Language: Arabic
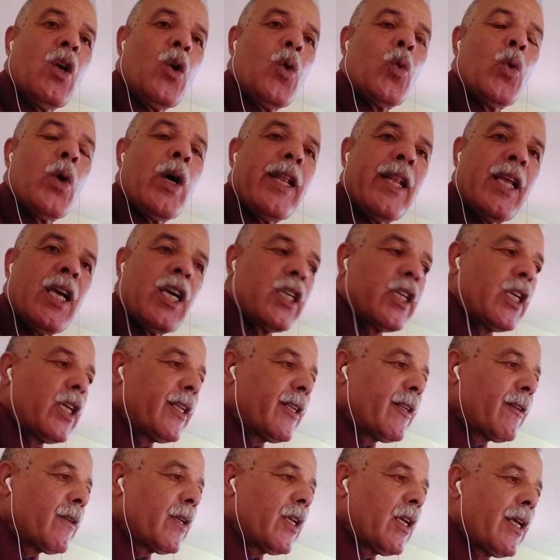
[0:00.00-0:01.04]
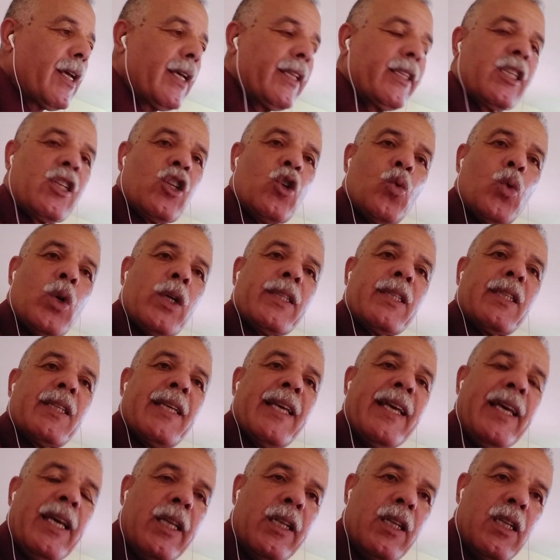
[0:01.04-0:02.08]
ولكن هذيك الوقت
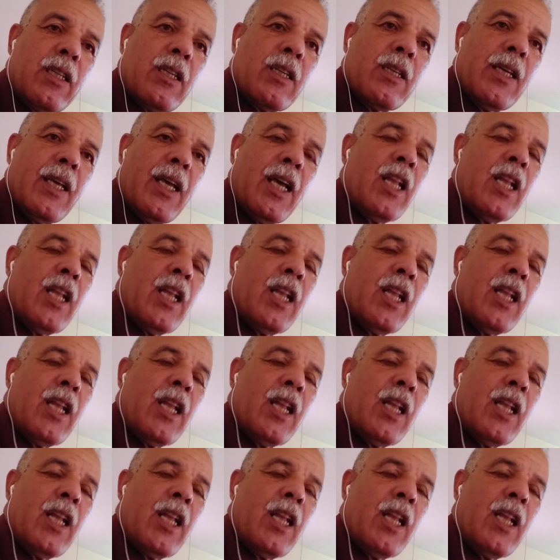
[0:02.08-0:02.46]
كانت